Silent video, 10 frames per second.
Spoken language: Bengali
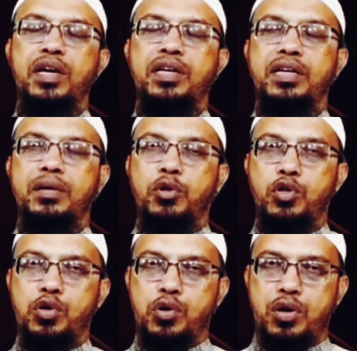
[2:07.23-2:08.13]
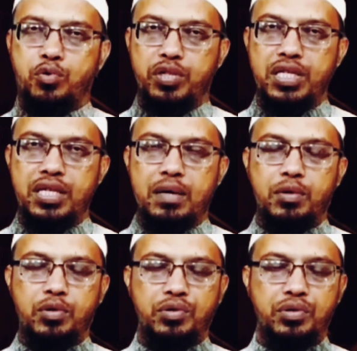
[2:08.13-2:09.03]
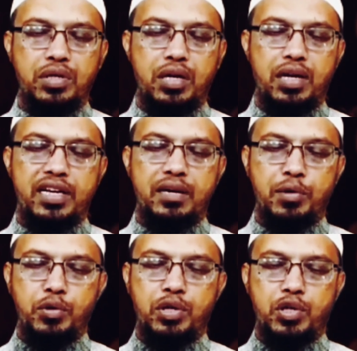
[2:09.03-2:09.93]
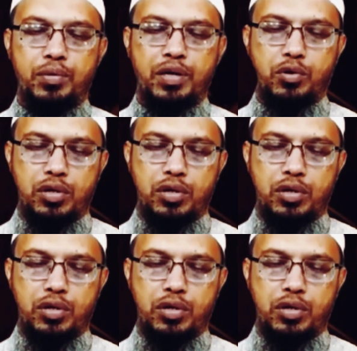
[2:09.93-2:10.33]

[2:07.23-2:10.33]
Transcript: এটিকে বন্ধ করা উচিত এবং এটার বিরুদ্ধে সবার